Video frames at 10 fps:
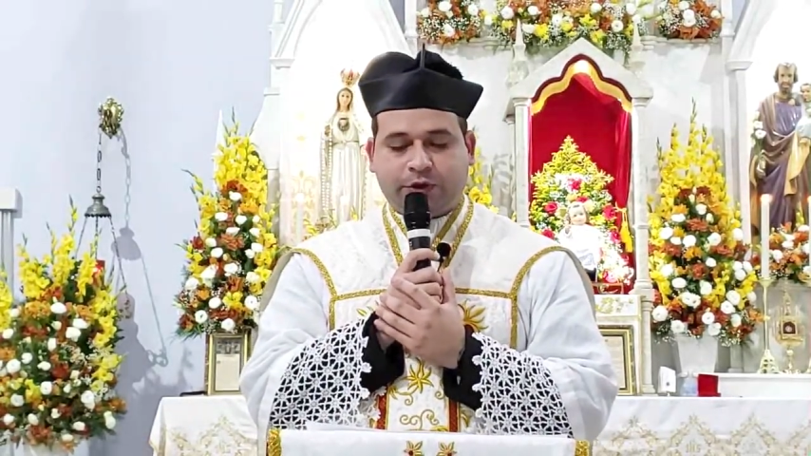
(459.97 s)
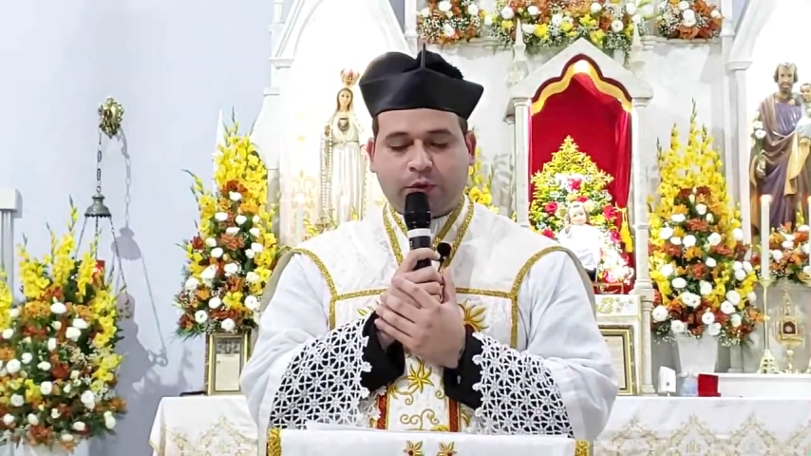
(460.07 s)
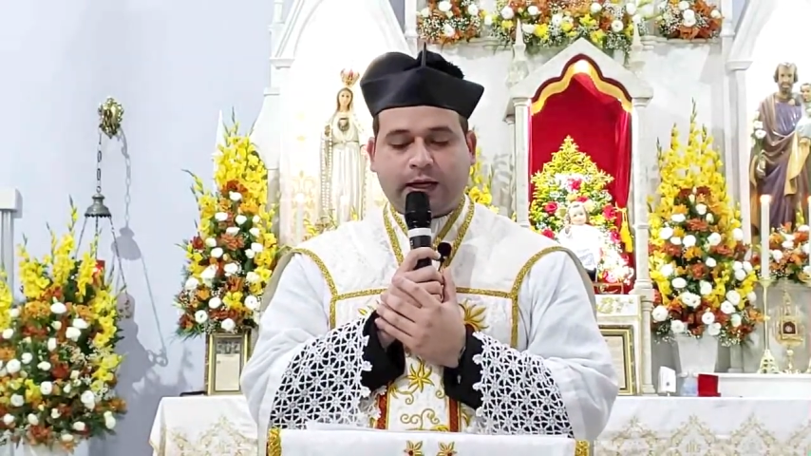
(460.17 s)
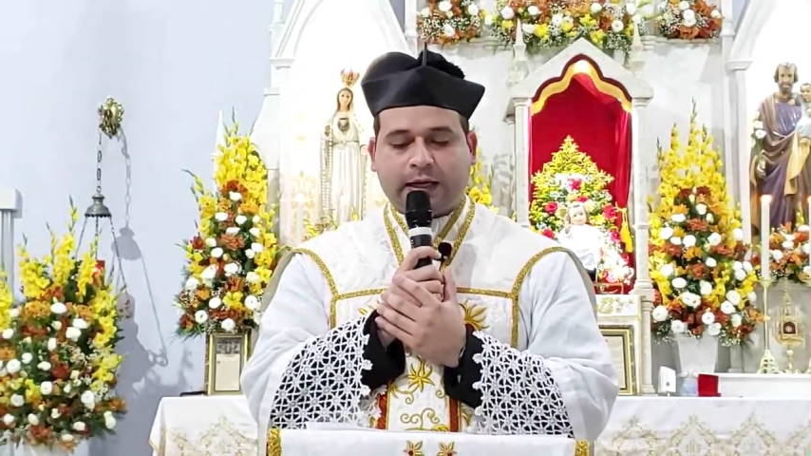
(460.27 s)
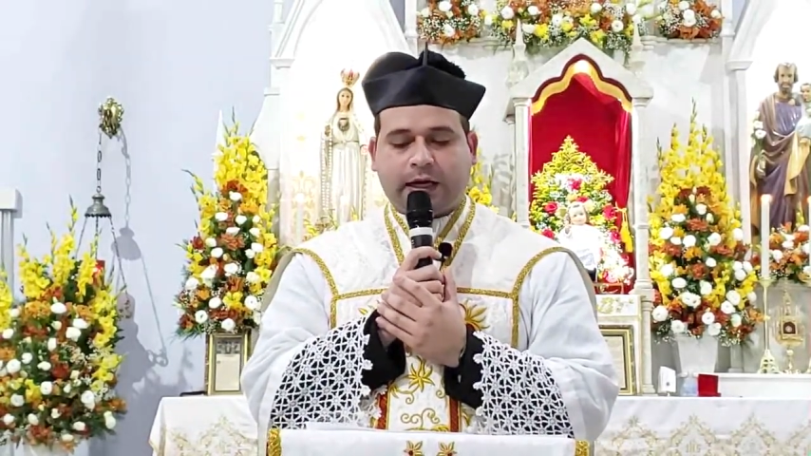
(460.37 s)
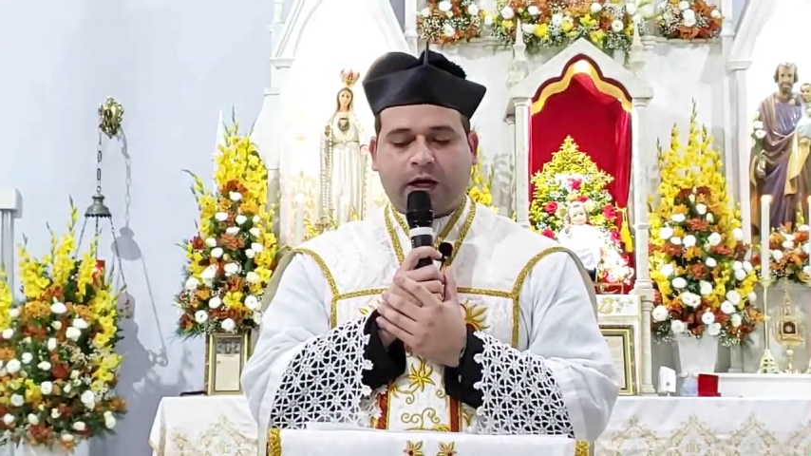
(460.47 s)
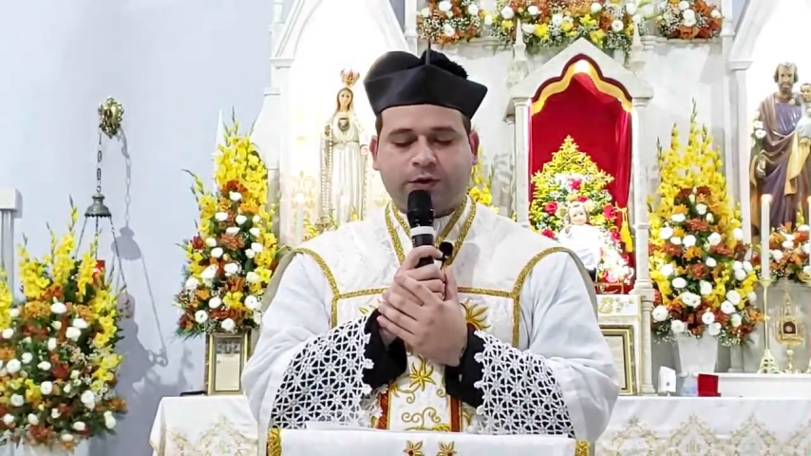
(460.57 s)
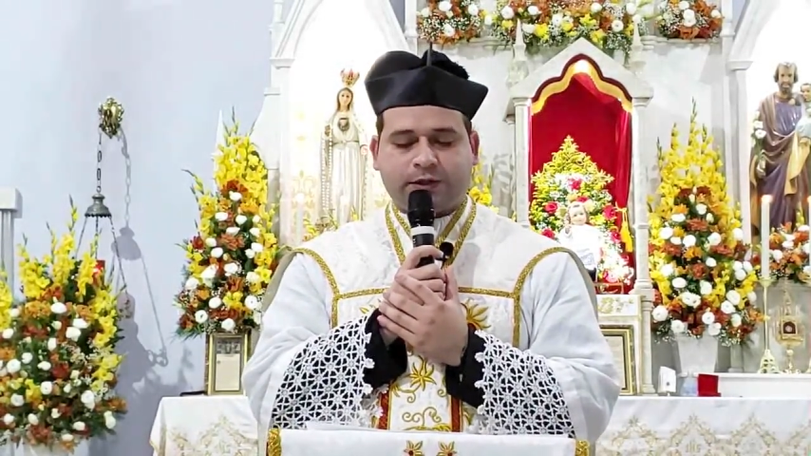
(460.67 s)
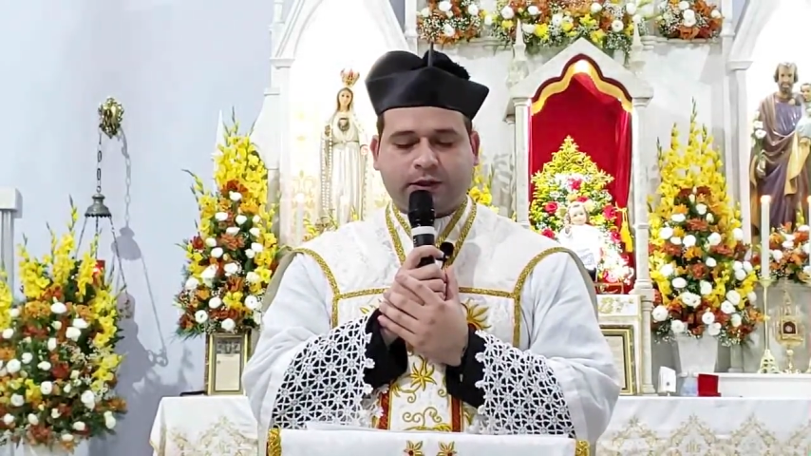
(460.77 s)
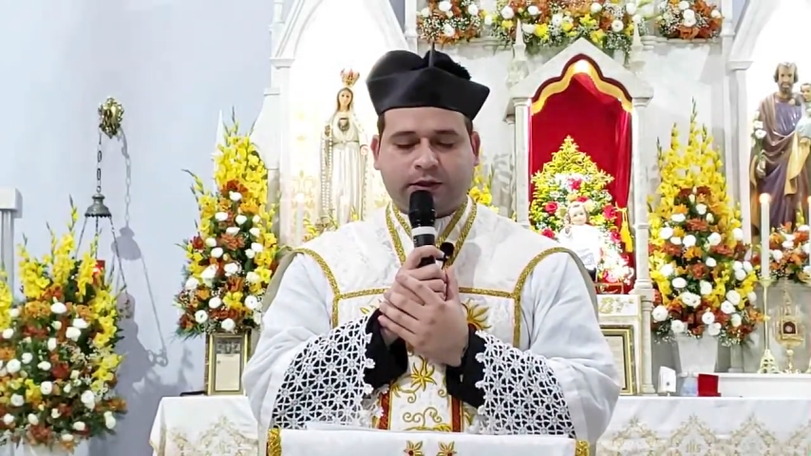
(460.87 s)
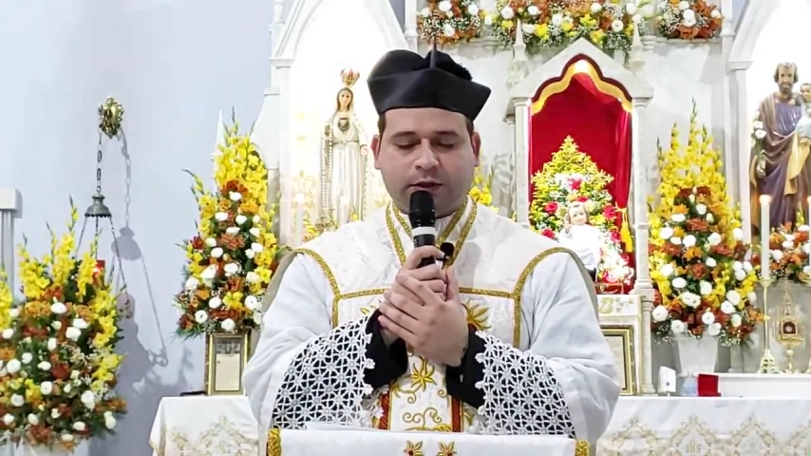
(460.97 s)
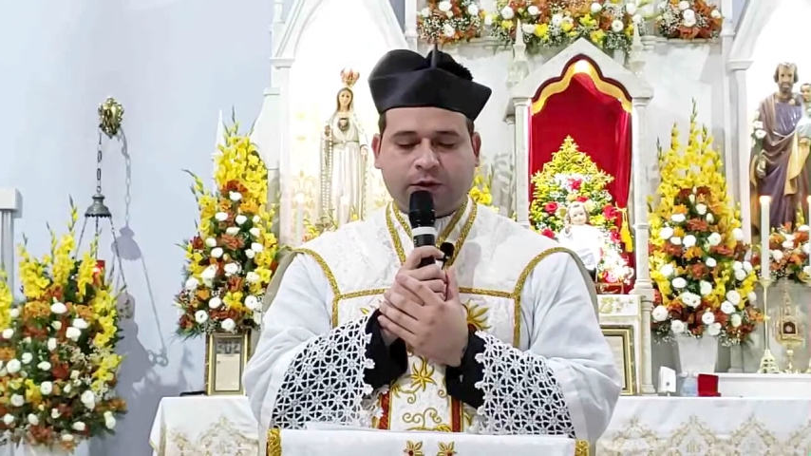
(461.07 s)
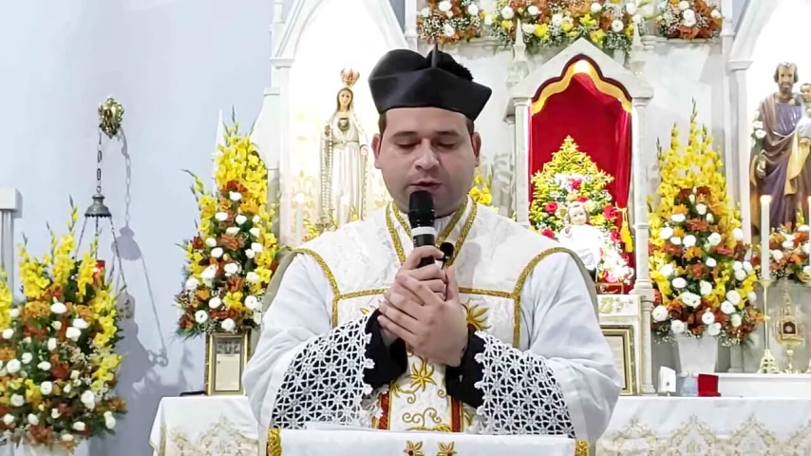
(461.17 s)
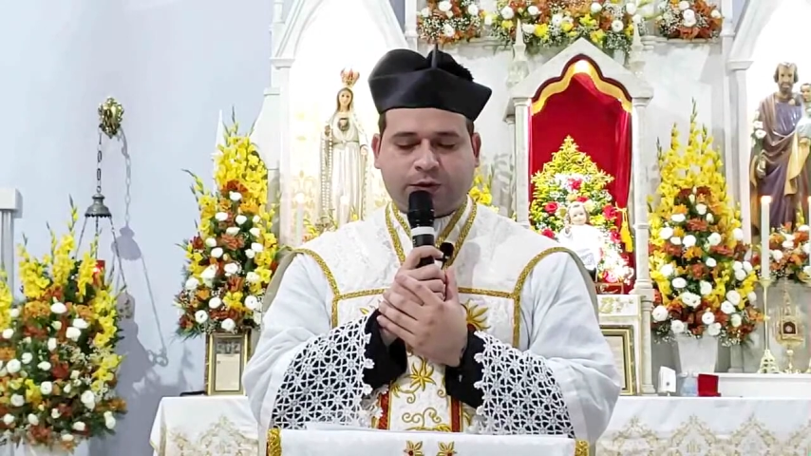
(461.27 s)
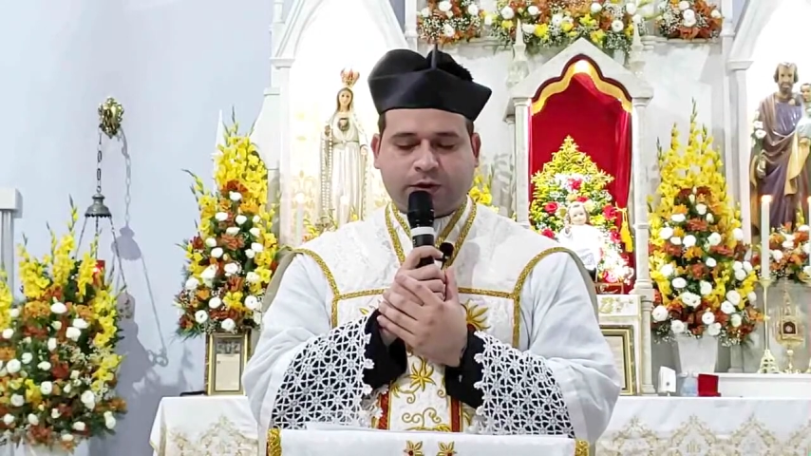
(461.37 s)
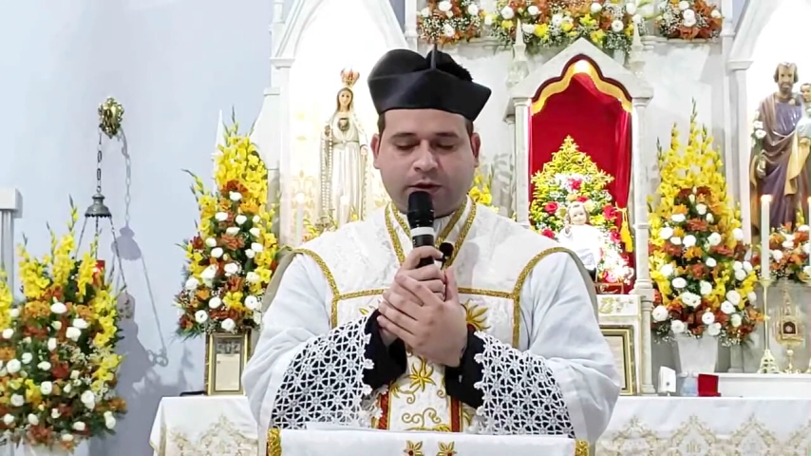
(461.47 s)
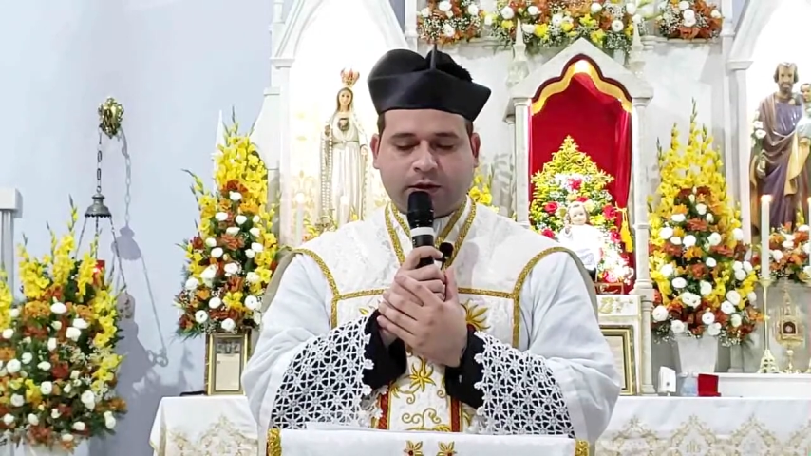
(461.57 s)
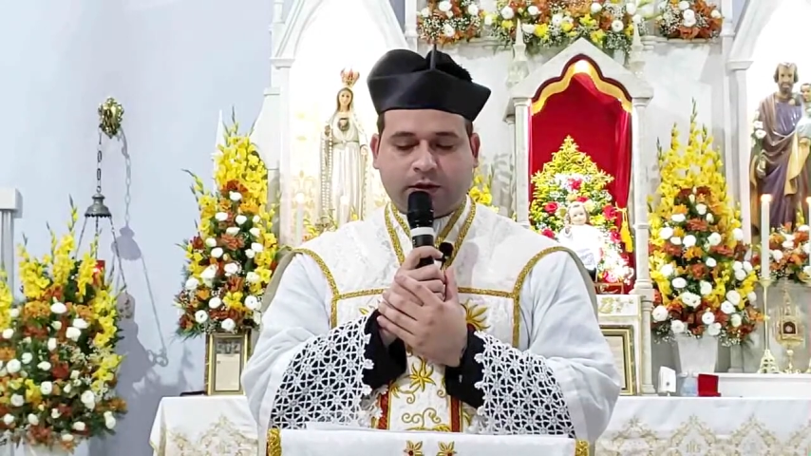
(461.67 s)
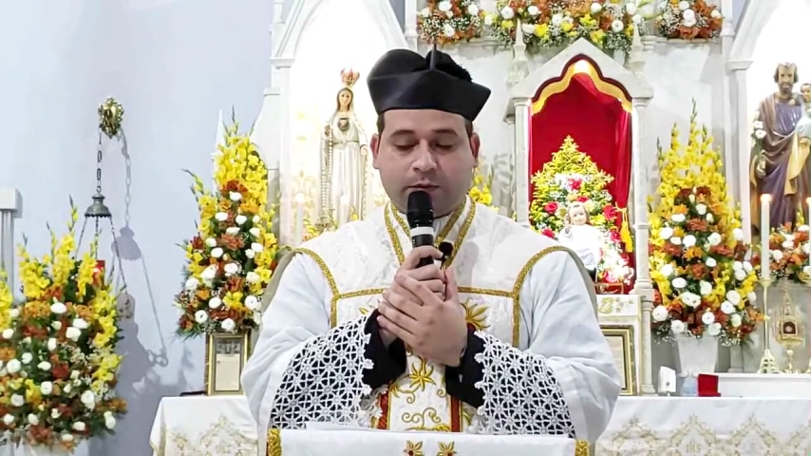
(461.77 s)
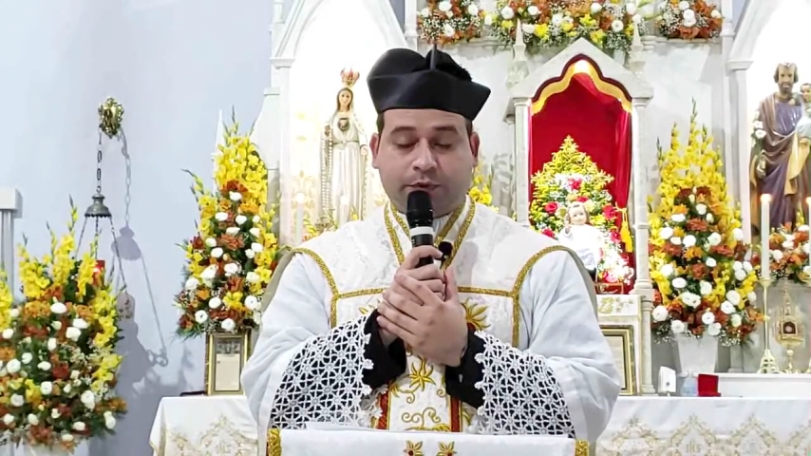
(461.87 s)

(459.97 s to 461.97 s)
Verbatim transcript: Por tua causa, Deus,